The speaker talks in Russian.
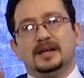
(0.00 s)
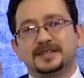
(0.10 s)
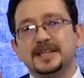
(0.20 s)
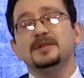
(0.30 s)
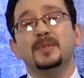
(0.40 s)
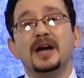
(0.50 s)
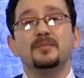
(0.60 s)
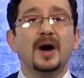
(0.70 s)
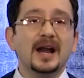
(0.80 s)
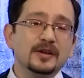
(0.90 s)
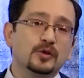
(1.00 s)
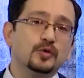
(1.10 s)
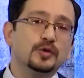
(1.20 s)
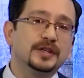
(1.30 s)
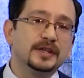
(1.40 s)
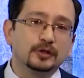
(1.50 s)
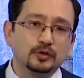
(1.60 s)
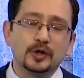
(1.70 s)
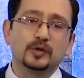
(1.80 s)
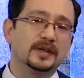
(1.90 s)
Занимая маленькую
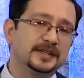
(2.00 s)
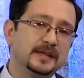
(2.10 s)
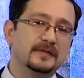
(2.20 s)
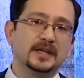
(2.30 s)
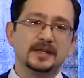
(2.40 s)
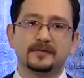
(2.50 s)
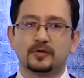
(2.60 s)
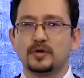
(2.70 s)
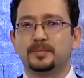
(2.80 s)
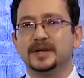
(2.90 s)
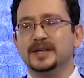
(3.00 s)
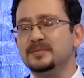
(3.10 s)
территорию на севере Европы,